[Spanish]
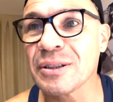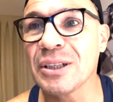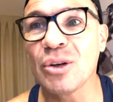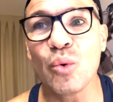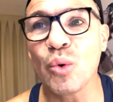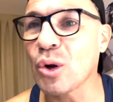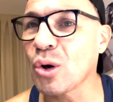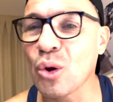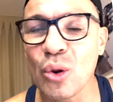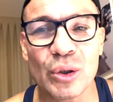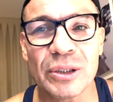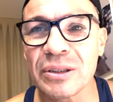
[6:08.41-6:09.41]
ninguno de
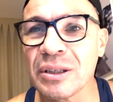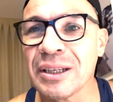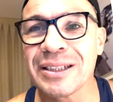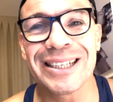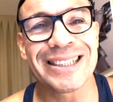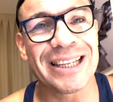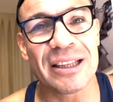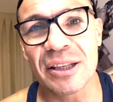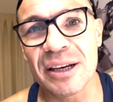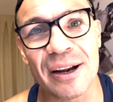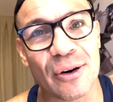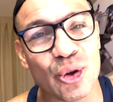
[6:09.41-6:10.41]
los dos se
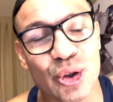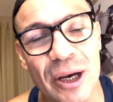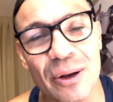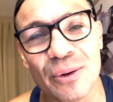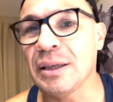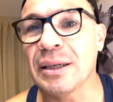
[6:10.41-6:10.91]
siente derrotado